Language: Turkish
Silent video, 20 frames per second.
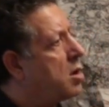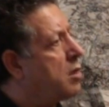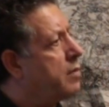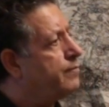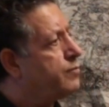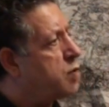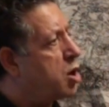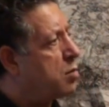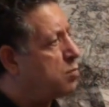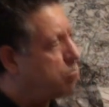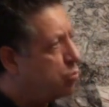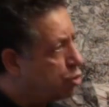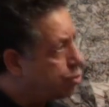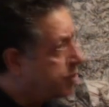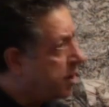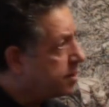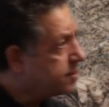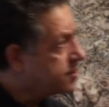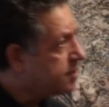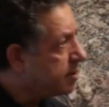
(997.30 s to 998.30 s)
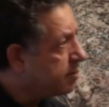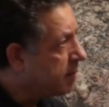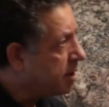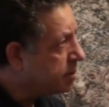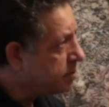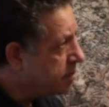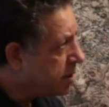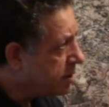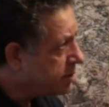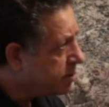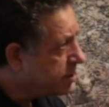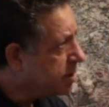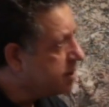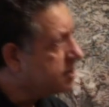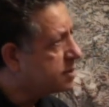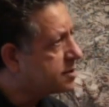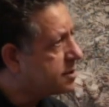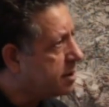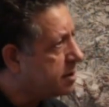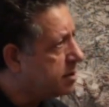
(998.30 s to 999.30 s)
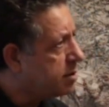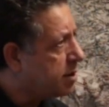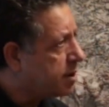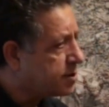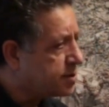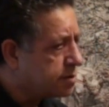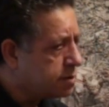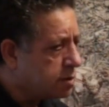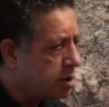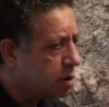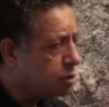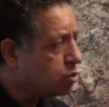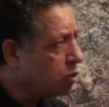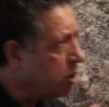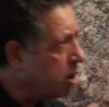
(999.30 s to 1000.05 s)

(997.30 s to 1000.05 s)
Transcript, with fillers: istedim. Modern zamanlarda insanın aslında